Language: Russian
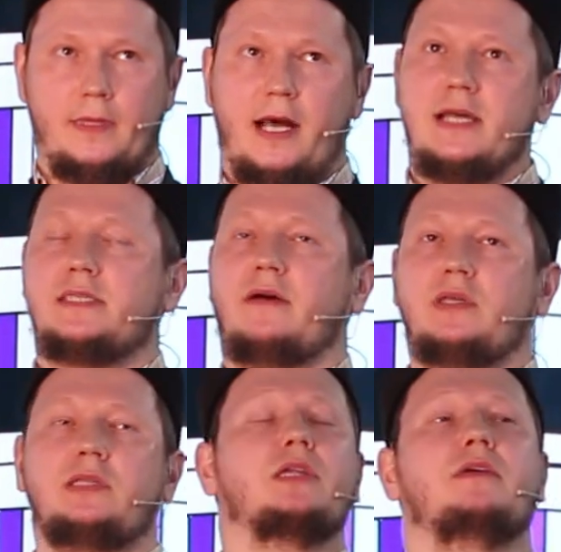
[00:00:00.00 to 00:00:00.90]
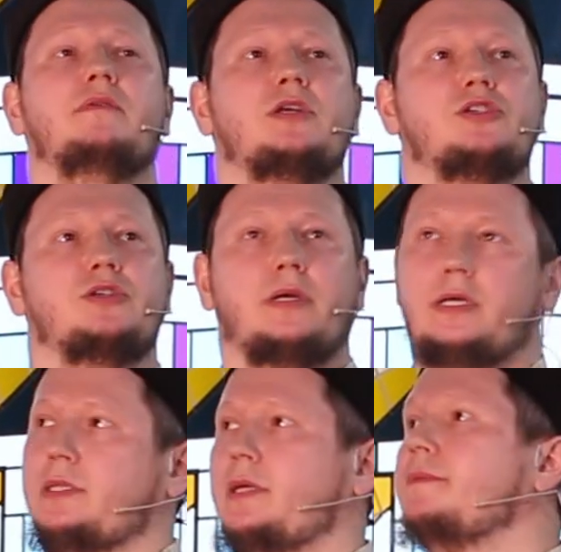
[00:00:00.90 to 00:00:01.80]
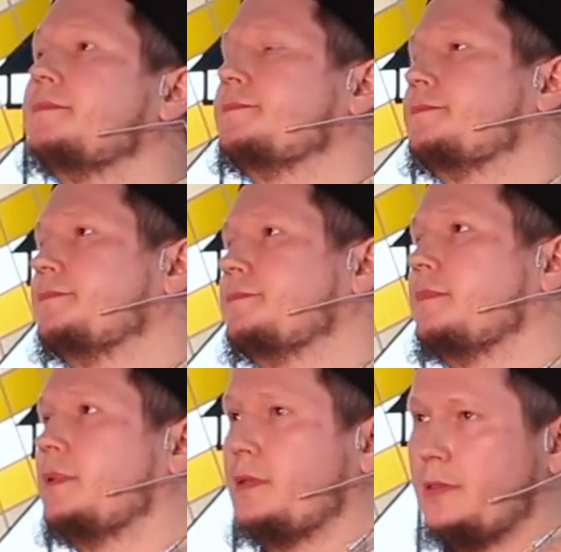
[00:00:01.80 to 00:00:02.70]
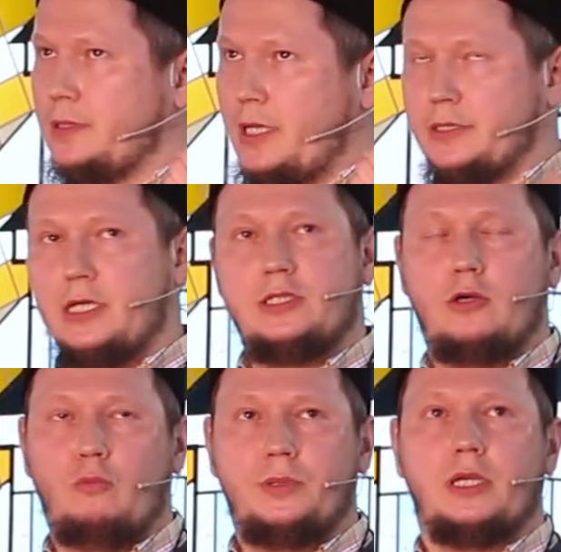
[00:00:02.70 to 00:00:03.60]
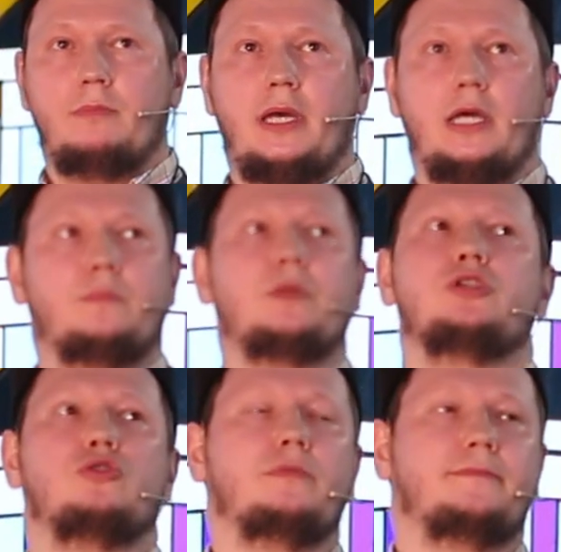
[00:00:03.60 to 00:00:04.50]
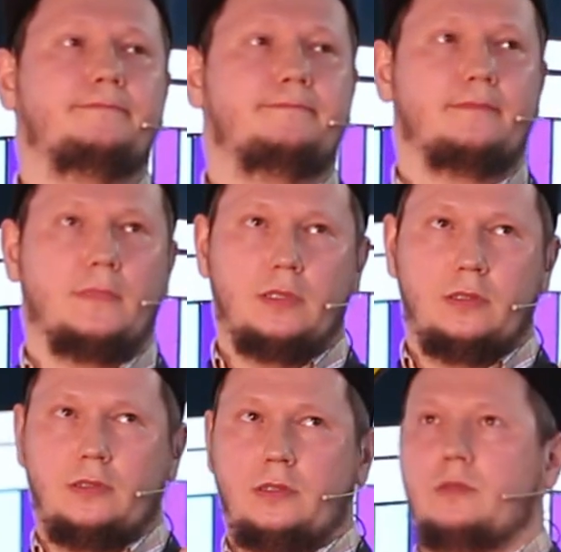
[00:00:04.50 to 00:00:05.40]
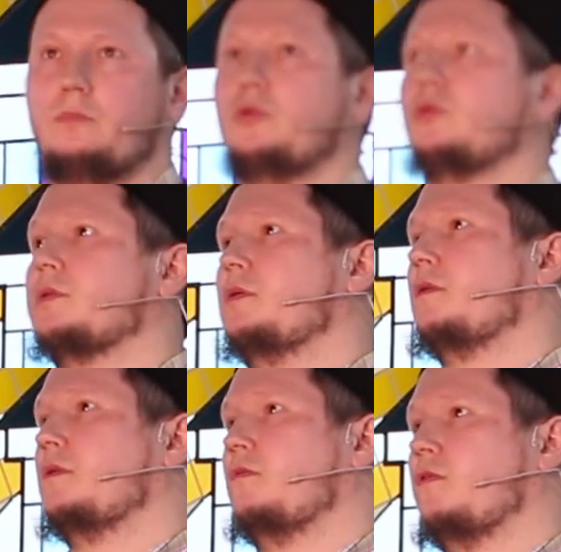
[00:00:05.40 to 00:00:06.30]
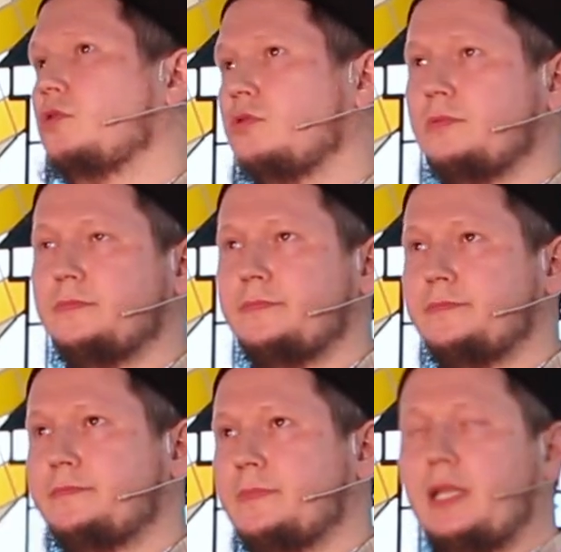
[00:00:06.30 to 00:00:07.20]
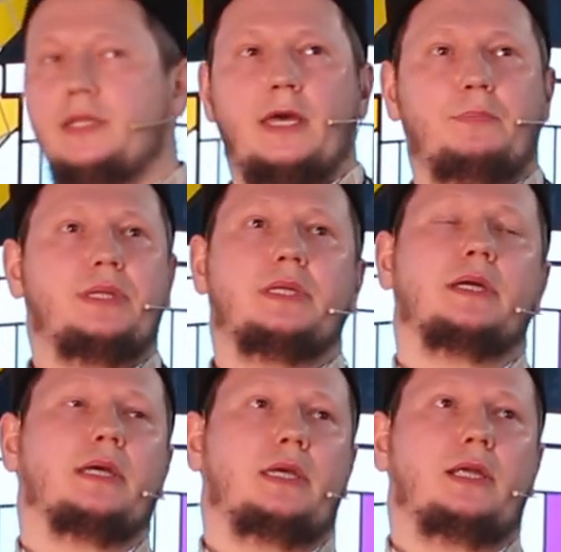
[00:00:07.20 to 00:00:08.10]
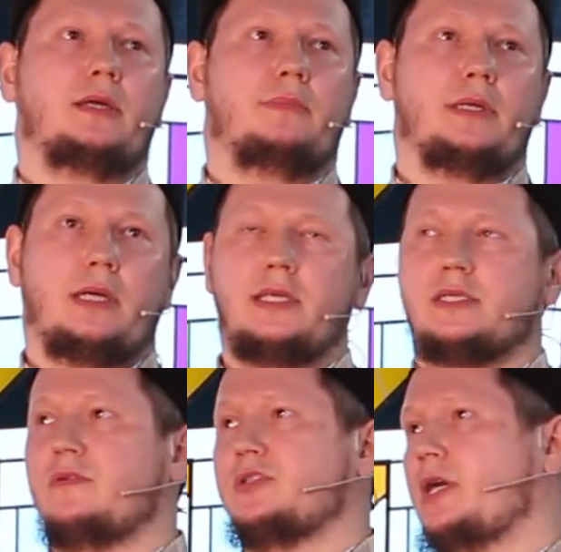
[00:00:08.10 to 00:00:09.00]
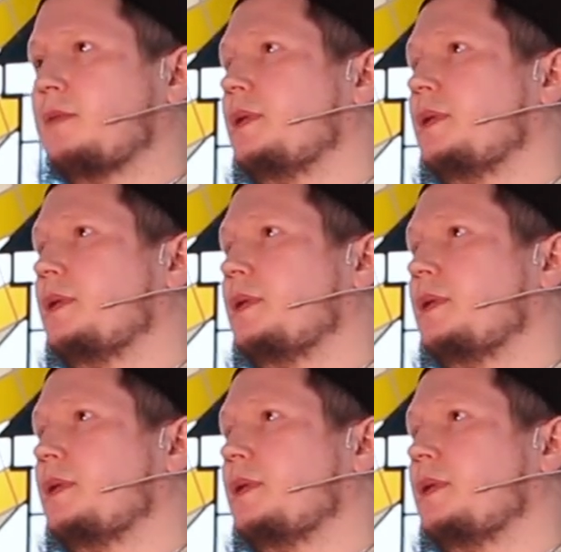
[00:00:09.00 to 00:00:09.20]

основные три вещи. Это когда человек употребляет пищу, пьет воду или напитки какие-либо, или совершает